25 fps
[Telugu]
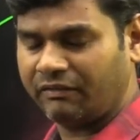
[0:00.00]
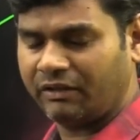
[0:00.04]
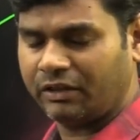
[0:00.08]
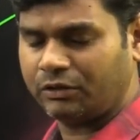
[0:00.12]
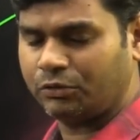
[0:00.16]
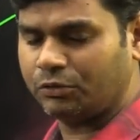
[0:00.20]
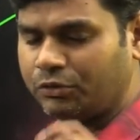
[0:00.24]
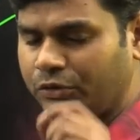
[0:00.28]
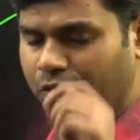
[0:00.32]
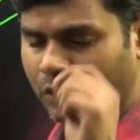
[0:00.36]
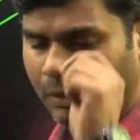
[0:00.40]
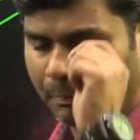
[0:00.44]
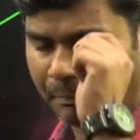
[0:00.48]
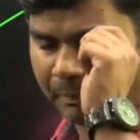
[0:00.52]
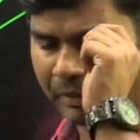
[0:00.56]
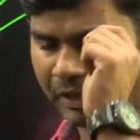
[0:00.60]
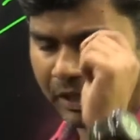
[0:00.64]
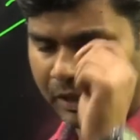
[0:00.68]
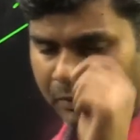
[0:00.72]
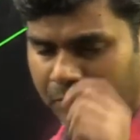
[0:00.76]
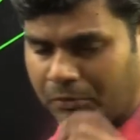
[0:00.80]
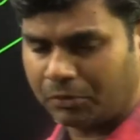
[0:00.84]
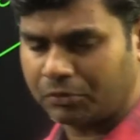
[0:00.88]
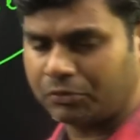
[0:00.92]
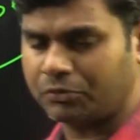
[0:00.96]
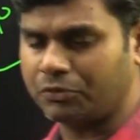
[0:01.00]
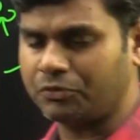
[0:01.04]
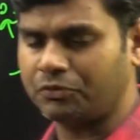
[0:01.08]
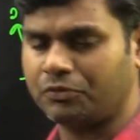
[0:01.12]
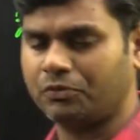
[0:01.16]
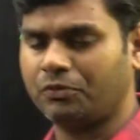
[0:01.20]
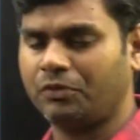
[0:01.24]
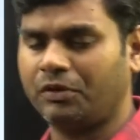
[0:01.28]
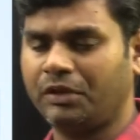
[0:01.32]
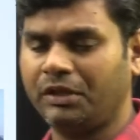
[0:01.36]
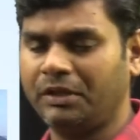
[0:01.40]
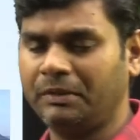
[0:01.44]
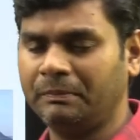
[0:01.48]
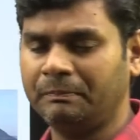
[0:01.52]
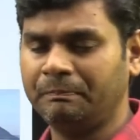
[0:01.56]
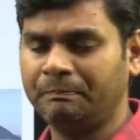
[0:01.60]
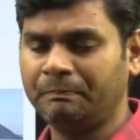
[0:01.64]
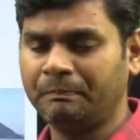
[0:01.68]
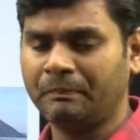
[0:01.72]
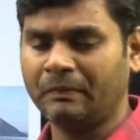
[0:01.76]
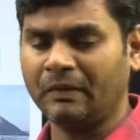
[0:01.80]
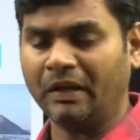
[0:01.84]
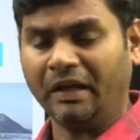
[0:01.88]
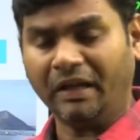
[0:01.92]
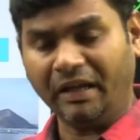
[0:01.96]
ఏవైతే ఉంటాయో పేరు గుర్తుంచుకోండి
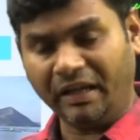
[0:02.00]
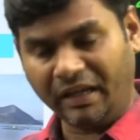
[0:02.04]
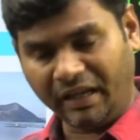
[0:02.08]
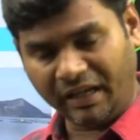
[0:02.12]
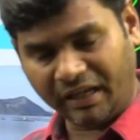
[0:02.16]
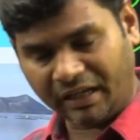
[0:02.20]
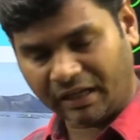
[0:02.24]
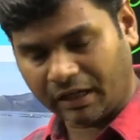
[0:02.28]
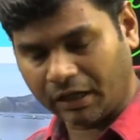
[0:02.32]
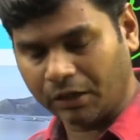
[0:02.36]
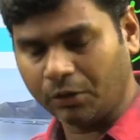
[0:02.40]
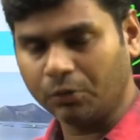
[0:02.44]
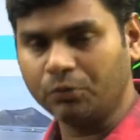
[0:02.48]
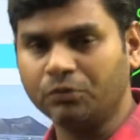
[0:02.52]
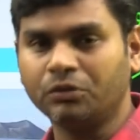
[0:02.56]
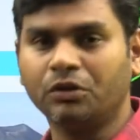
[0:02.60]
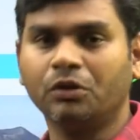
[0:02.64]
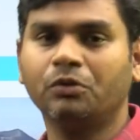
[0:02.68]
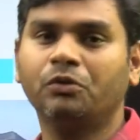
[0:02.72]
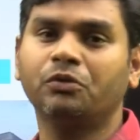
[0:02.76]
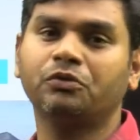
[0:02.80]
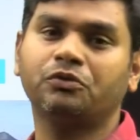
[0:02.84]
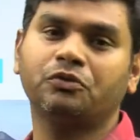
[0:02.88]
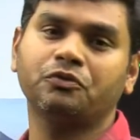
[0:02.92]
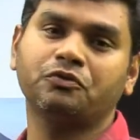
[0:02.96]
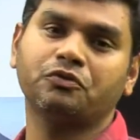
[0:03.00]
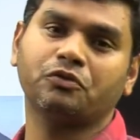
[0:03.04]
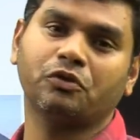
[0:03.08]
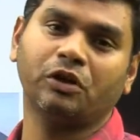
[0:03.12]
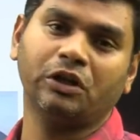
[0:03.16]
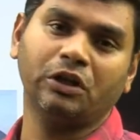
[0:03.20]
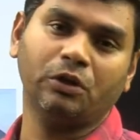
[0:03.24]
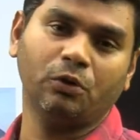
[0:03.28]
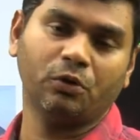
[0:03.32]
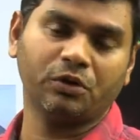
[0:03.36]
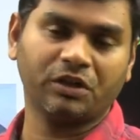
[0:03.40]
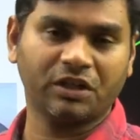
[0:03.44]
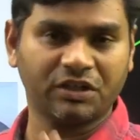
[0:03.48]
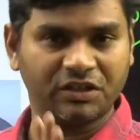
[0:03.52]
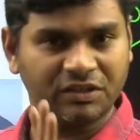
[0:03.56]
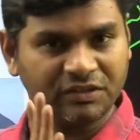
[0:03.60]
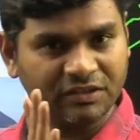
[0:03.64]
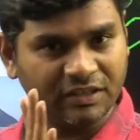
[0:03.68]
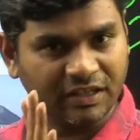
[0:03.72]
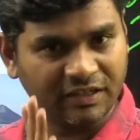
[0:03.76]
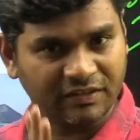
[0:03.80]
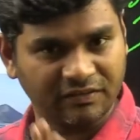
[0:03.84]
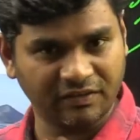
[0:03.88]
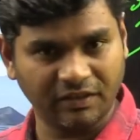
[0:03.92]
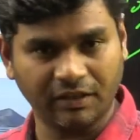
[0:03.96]
ఎక్కడ ఉందో గుర్తుంచుకోండి లొకేషన్
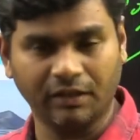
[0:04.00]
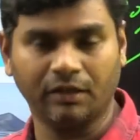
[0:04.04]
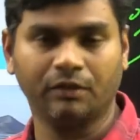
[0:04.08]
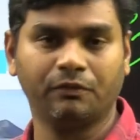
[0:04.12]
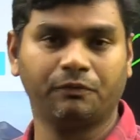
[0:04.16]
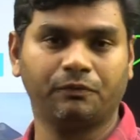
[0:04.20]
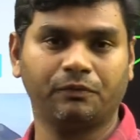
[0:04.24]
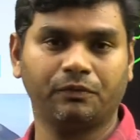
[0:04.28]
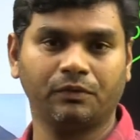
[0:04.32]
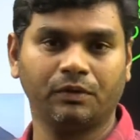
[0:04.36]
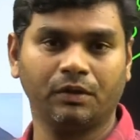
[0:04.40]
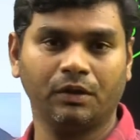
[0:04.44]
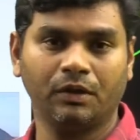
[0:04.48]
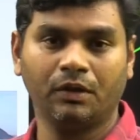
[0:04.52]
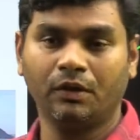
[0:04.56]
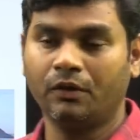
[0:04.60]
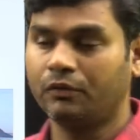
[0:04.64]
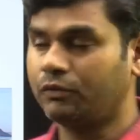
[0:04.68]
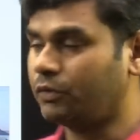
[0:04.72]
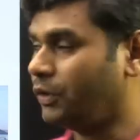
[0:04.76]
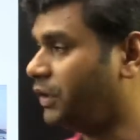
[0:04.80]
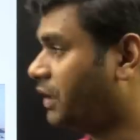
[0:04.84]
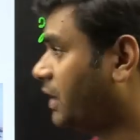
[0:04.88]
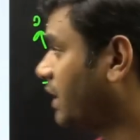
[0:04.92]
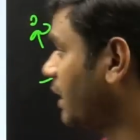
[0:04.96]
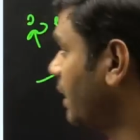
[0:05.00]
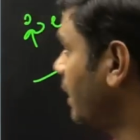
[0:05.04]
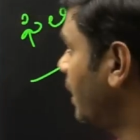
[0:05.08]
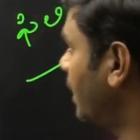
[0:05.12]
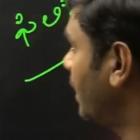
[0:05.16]
దట్స్ ఎనఫ్ సో ఇక్కడ